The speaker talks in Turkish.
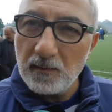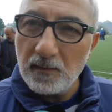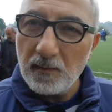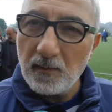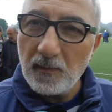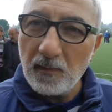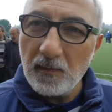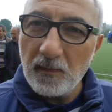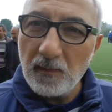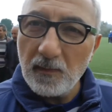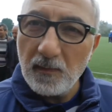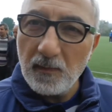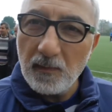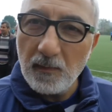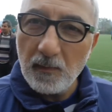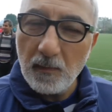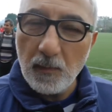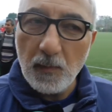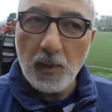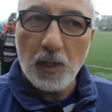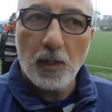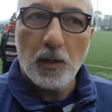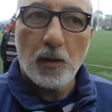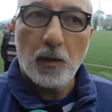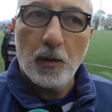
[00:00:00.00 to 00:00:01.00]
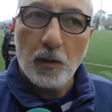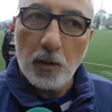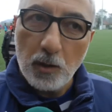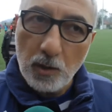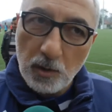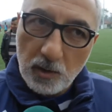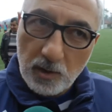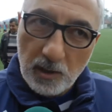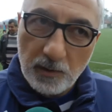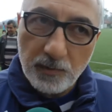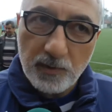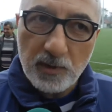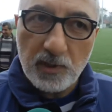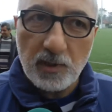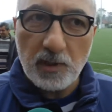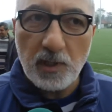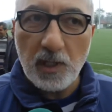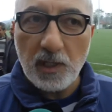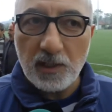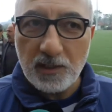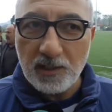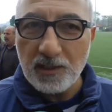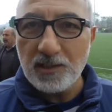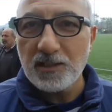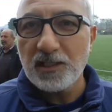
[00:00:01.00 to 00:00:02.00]
iddialısınız? E, tabii ki
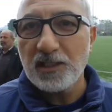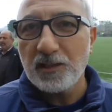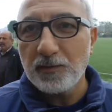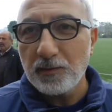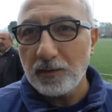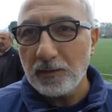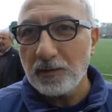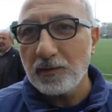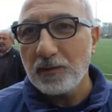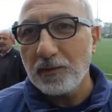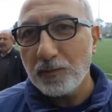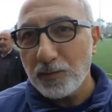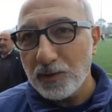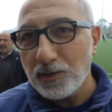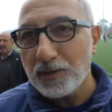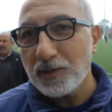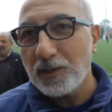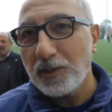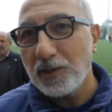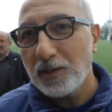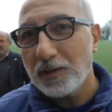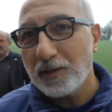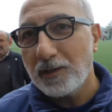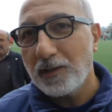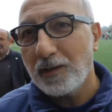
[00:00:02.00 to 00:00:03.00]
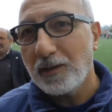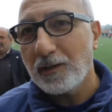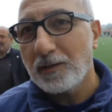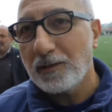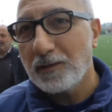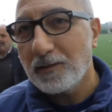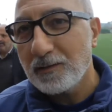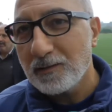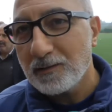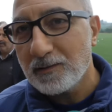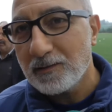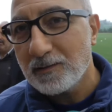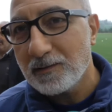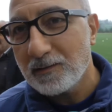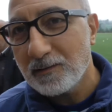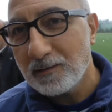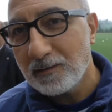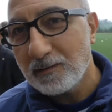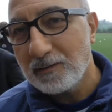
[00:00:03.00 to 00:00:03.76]
herkes gibi biz de iddialıyız.